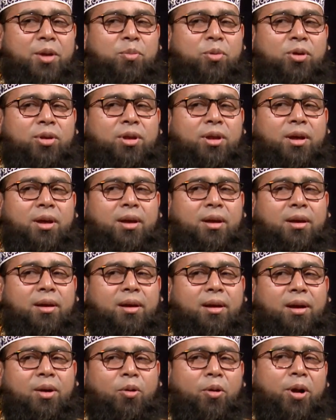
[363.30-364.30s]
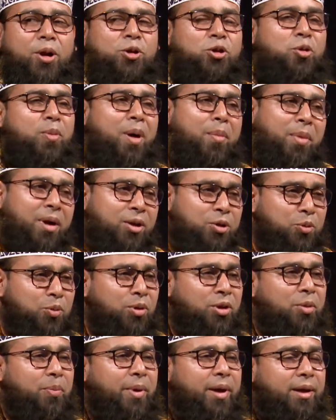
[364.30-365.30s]
এর মধ্যে অনেক সময় আমরা
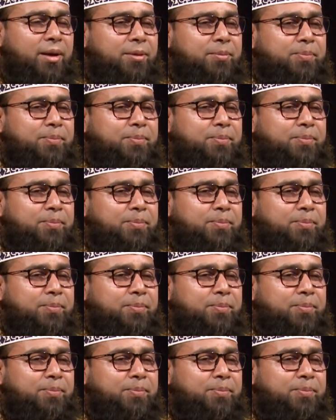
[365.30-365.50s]
শুনতে পাই